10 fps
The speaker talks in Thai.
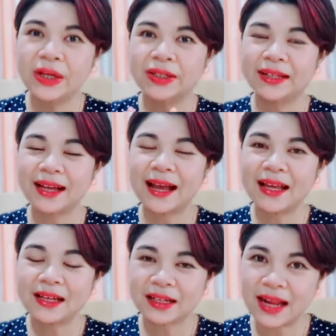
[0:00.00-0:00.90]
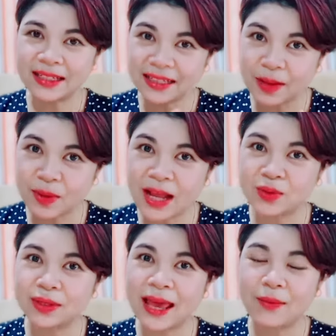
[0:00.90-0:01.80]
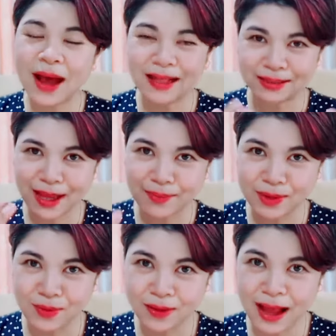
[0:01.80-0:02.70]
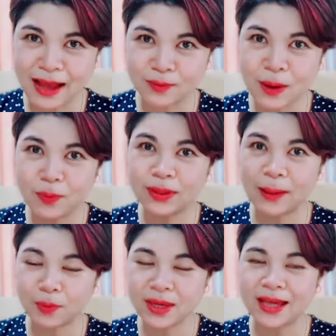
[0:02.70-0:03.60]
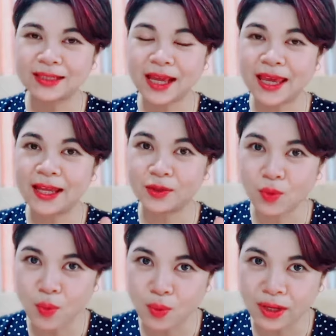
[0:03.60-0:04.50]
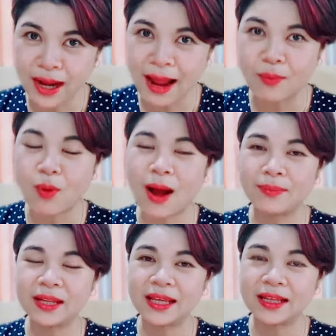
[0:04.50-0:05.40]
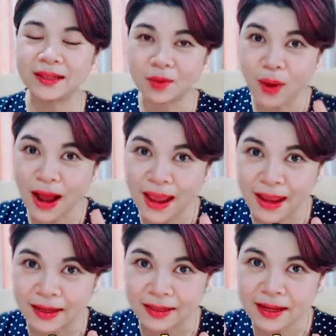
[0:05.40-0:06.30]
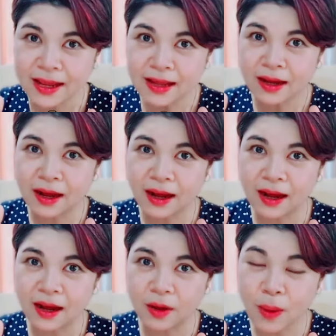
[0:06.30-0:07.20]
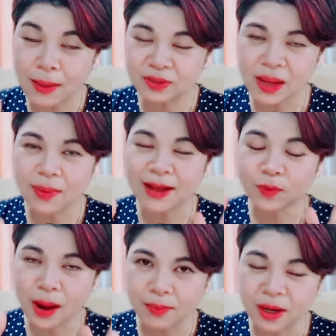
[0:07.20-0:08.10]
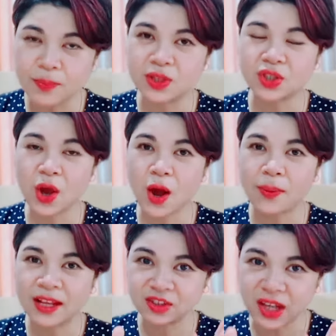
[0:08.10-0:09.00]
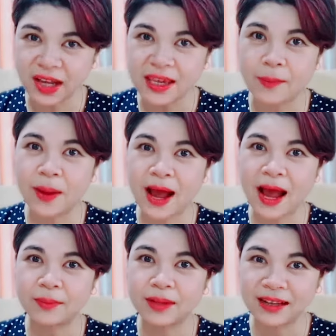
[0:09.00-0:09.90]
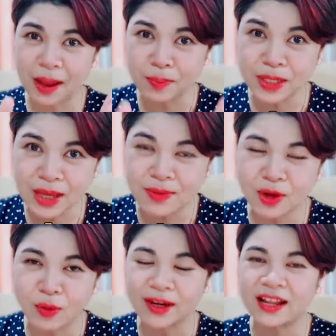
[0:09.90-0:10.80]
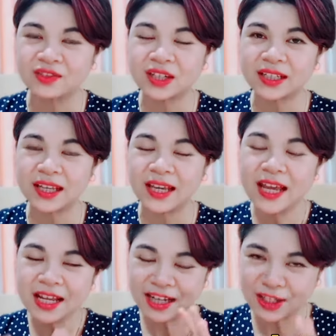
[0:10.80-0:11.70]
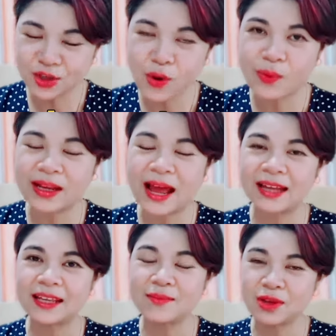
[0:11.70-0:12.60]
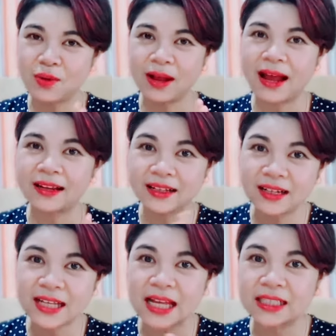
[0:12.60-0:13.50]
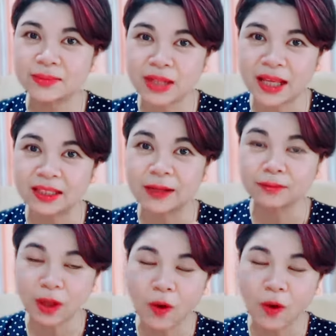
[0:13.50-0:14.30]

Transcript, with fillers: นะคะใครที่ทำงานอยู่แล้วอาจจะมีโอกาสว่าผู้หลักผู้ใหญ่จะเห็นคุณงามความดีหรือว่าเห็นความสามารถความรับผิดชอบเห็นศักยภาพ และทำดีมีคนเห็นสถกทีในช่วงเวลานี้มีโอกาสได้เลื่อนขั้นเลื่อนตำแหน่งเติบโต